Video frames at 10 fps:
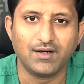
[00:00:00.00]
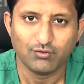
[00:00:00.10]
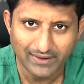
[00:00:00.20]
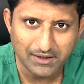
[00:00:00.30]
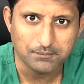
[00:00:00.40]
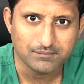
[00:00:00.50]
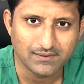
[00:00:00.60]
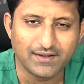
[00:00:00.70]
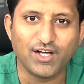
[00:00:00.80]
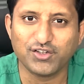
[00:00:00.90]
வணக்கம்
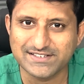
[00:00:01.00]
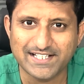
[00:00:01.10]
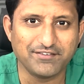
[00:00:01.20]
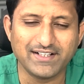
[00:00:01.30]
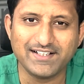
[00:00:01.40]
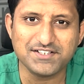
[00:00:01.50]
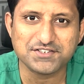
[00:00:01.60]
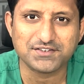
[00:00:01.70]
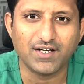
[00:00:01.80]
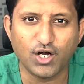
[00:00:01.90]
டாக்டர் ஜெய வெங்கடேஷ்
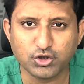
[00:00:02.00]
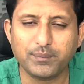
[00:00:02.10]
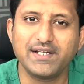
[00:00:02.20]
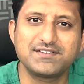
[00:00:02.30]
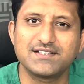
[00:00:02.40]
ஆர்த்தோபெடிக்